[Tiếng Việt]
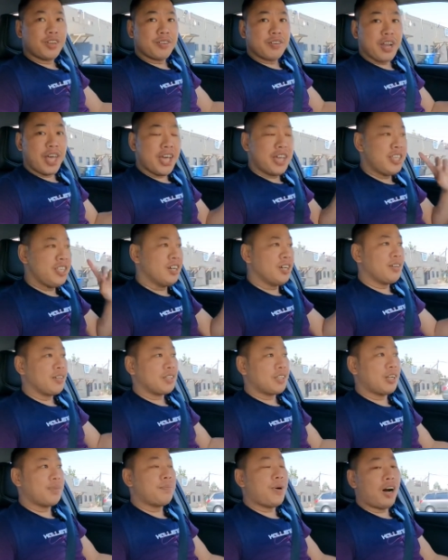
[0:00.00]
đệ nhất
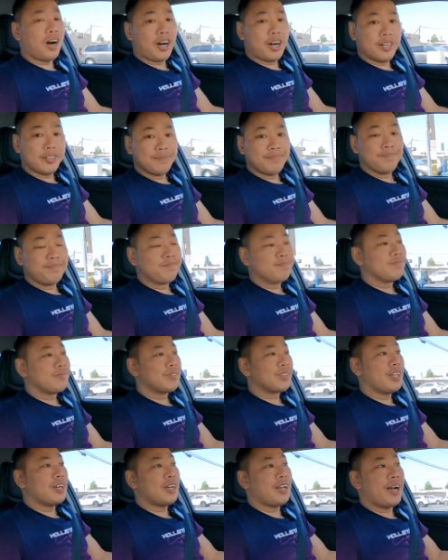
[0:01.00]
thịt bò
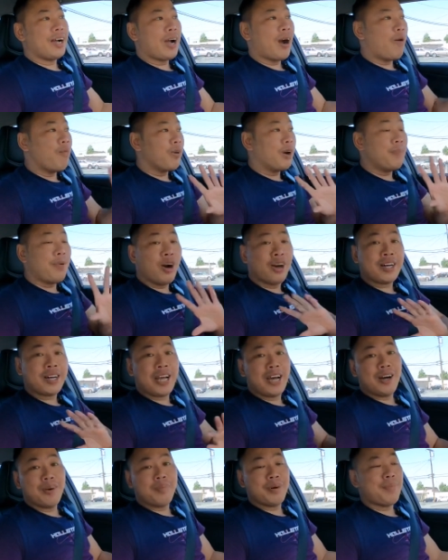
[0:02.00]
tức là không có món
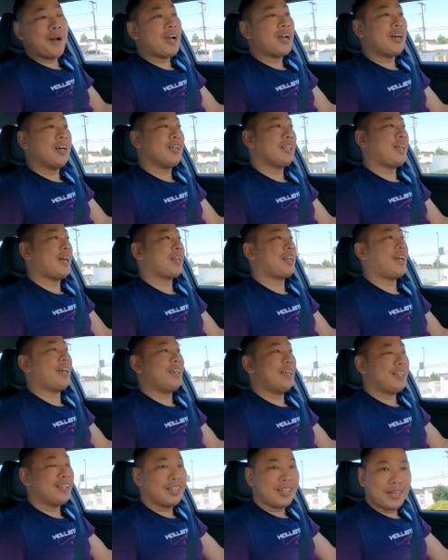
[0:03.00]
nào mà mắc hơn thằng
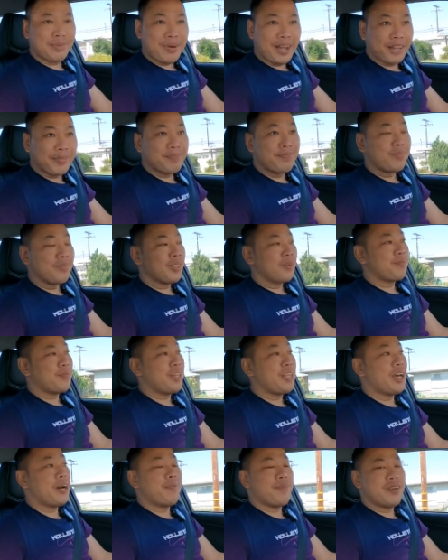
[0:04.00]
này hết đó các bạn bây giờ